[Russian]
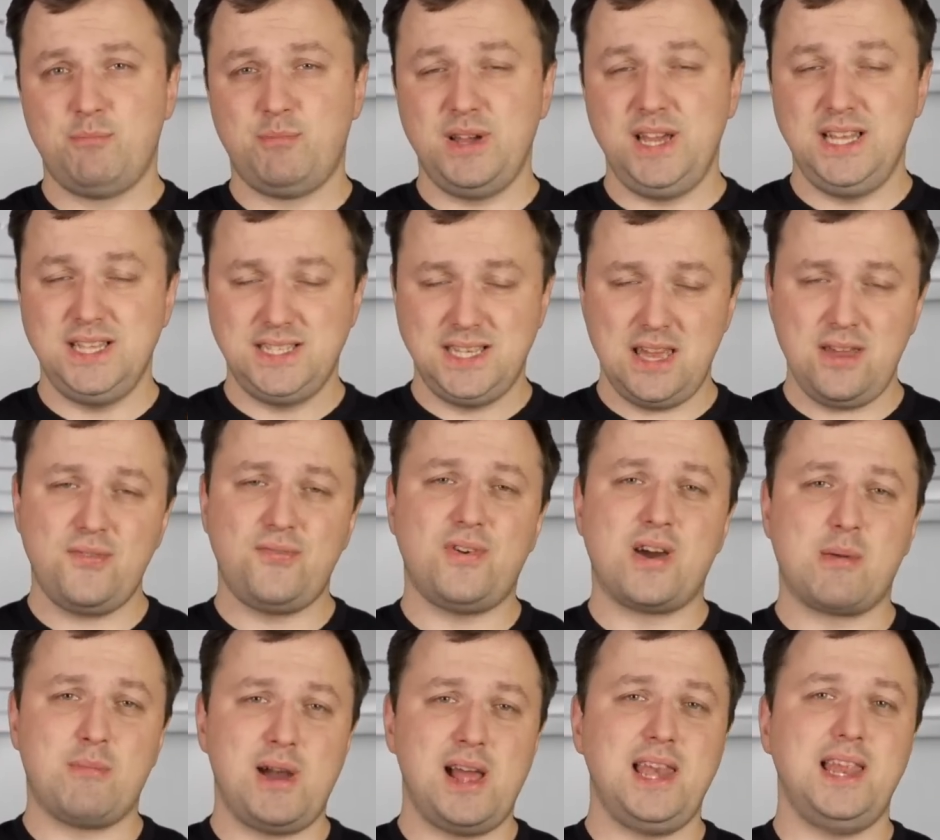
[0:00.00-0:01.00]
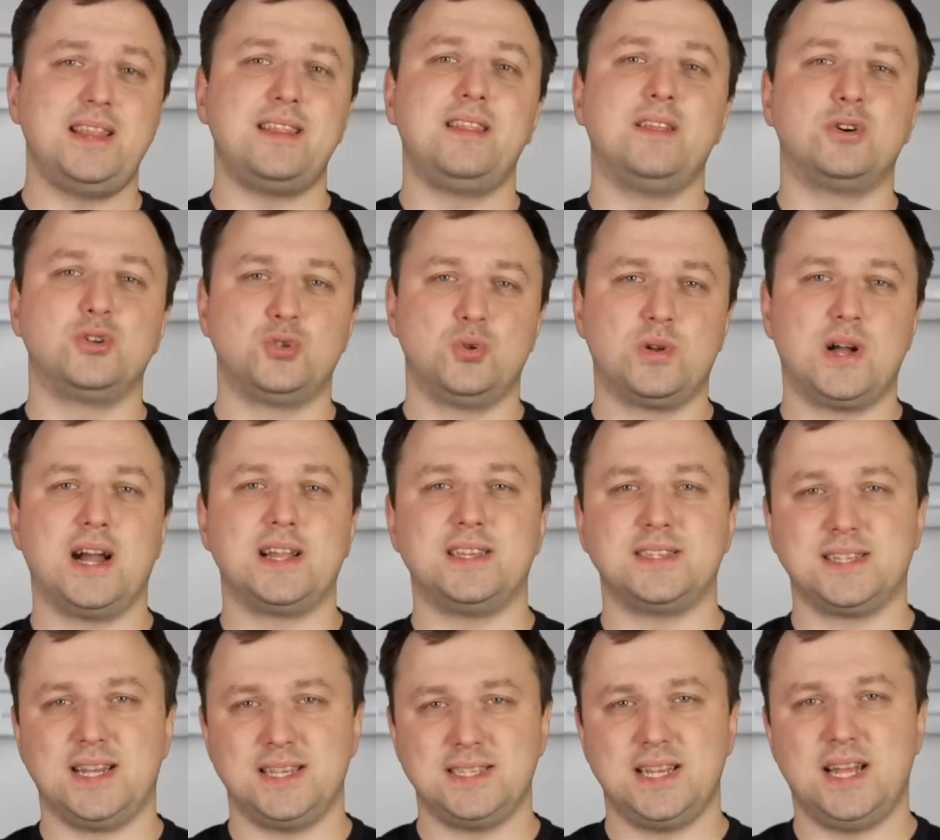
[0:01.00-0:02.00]
По идее, формально это должно
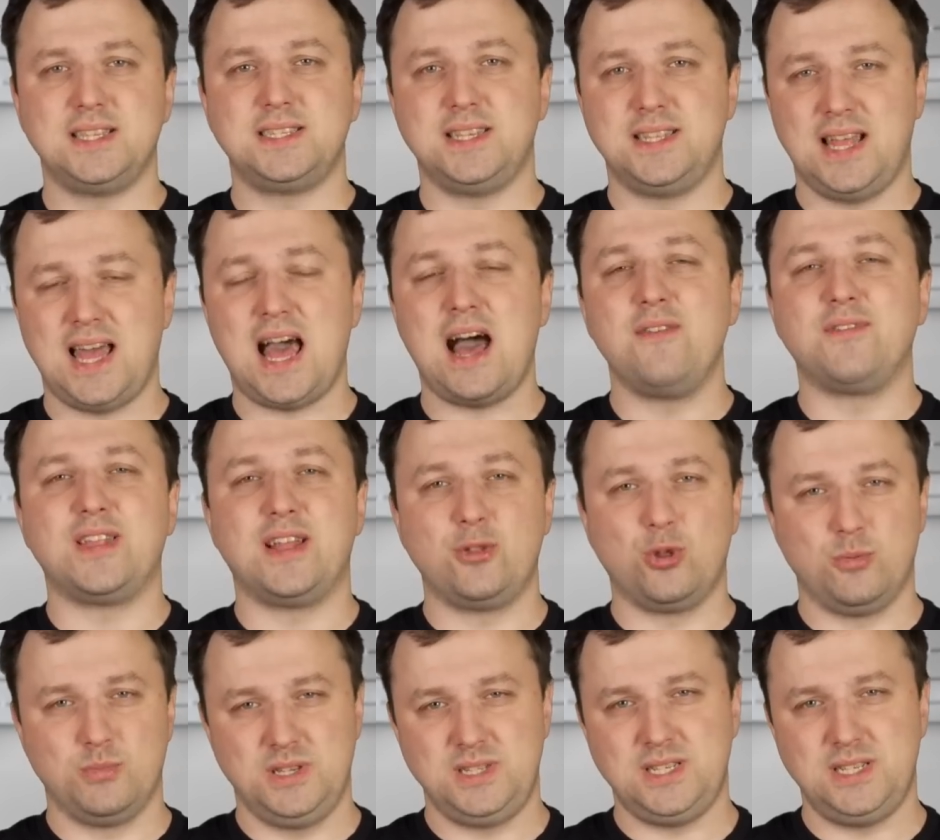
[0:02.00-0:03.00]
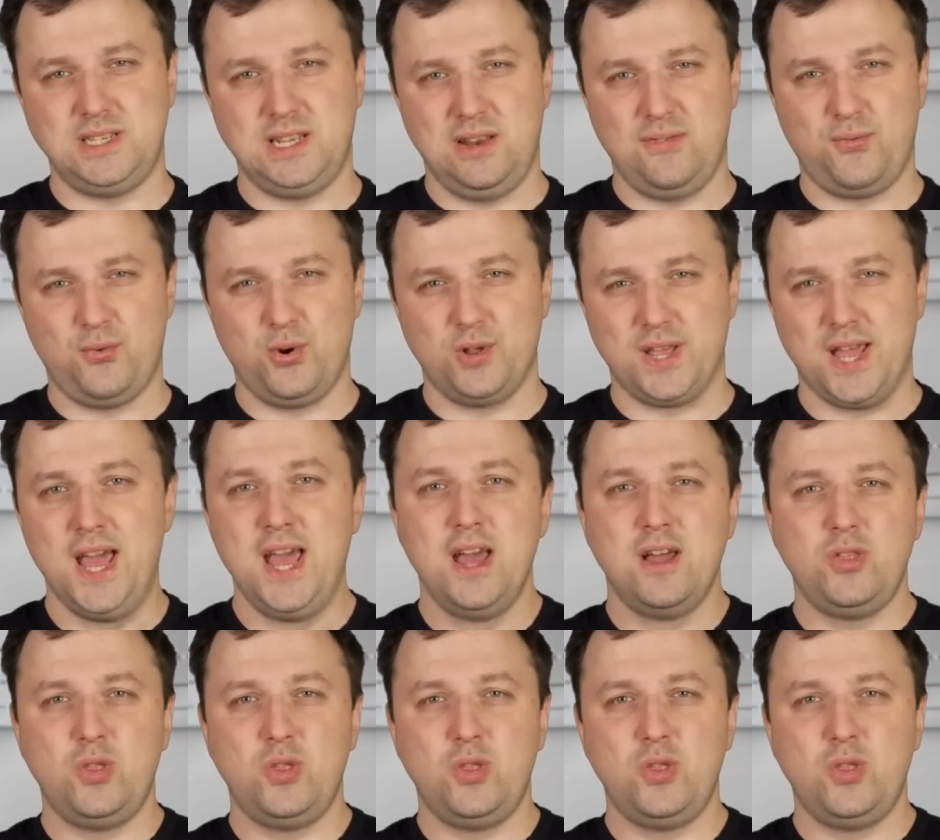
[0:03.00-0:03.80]
как-то сказаться сказаться на автономности телефона,